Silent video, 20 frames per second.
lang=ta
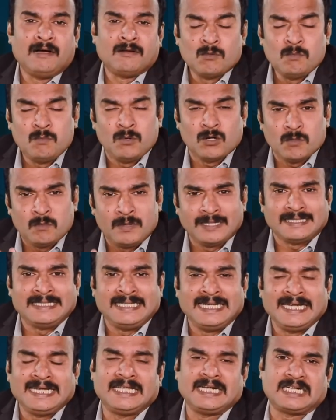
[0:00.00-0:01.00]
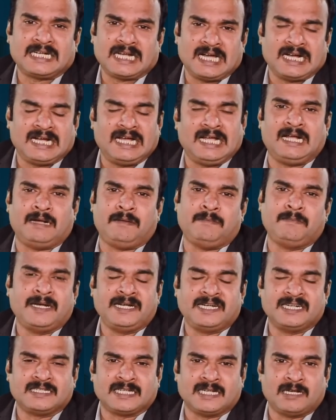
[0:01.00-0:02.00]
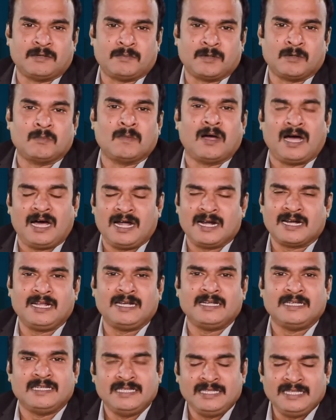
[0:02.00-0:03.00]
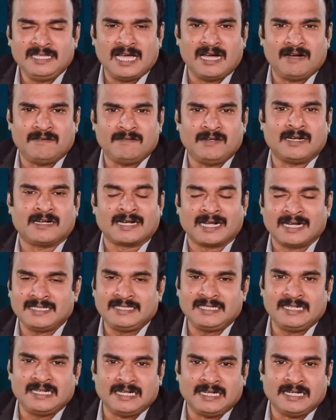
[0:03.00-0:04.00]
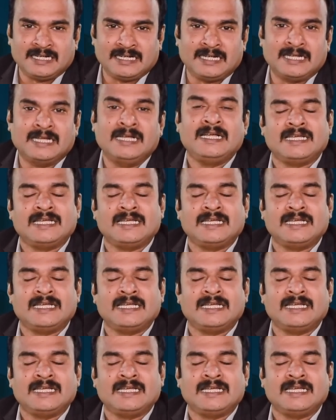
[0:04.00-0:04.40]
ரொம்ப ரொம்ப சீக்கிரட்டாக மெயின்டைன் செய்யப்படும் ஆனால் இந்தியாவில் ரகசியங்களுக்கு